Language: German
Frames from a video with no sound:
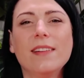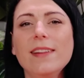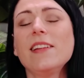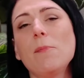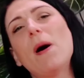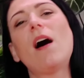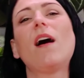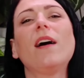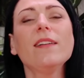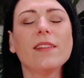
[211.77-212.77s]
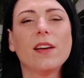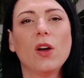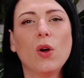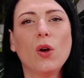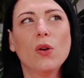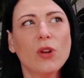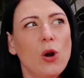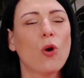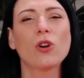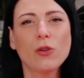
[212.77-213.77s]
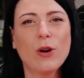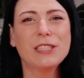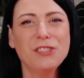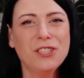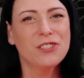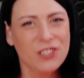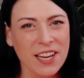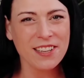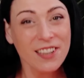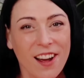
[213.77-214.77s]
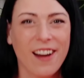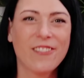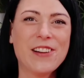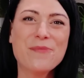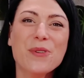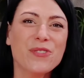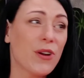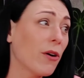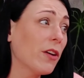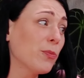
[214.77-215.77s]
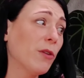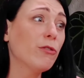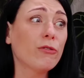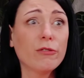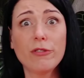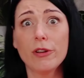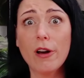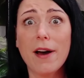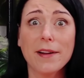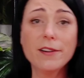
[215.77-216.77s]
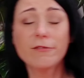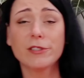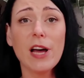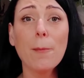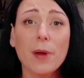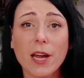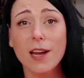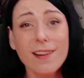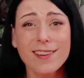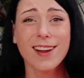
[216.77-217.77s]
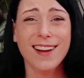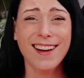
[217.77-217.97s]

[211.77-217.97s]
dieser Part der lockt quasi die Insekten an, weil die müssen ja auch erstmal wissen, dass hier gerade irgendwas abgeht,